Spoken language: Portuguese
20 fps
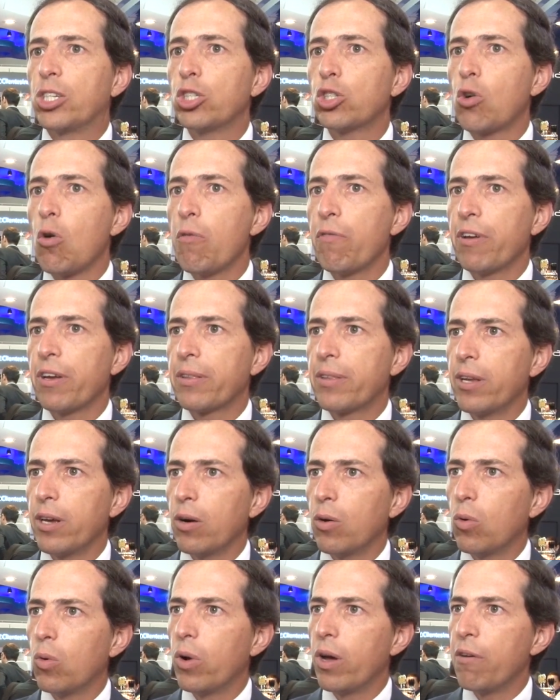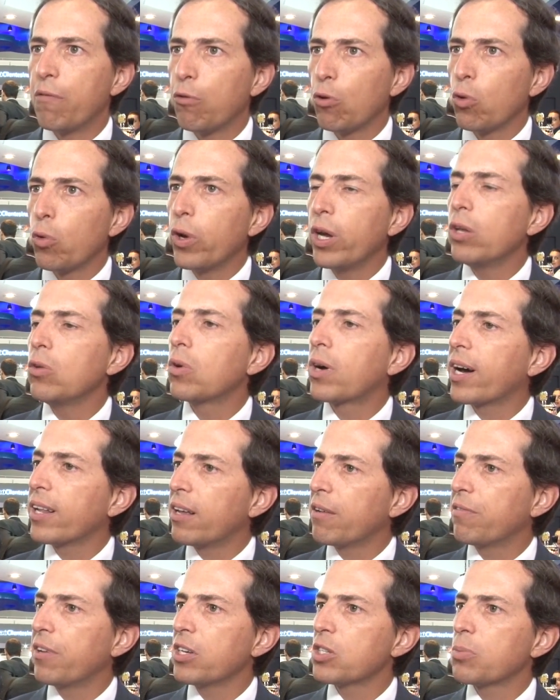gente converteu evoluindo
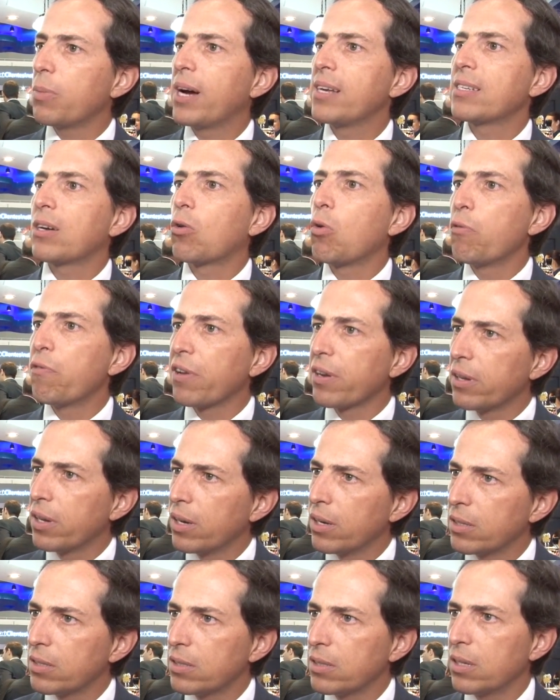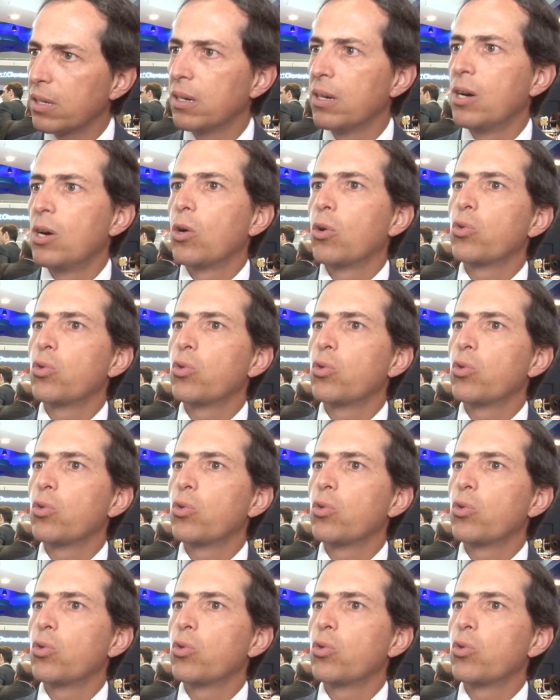cada vez mais a governança,